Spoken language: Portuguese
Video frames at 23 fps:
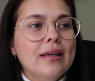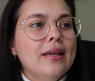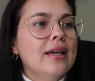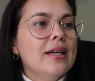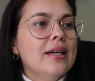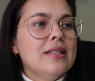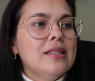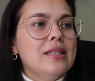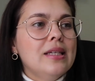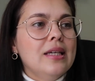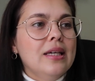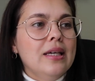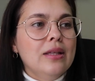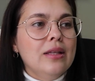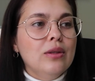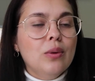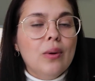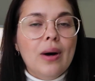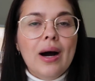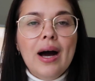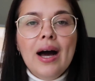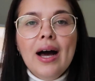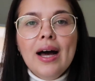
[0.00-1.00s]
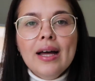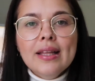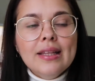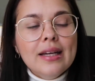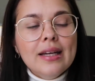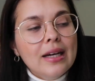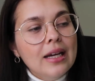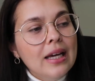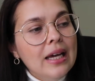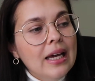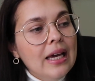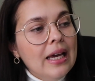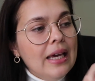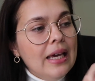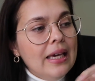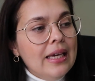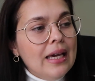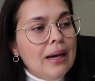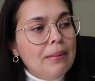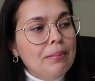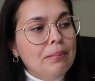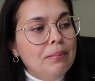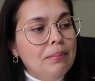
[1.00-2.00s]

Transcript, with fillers: que ia ser doada e a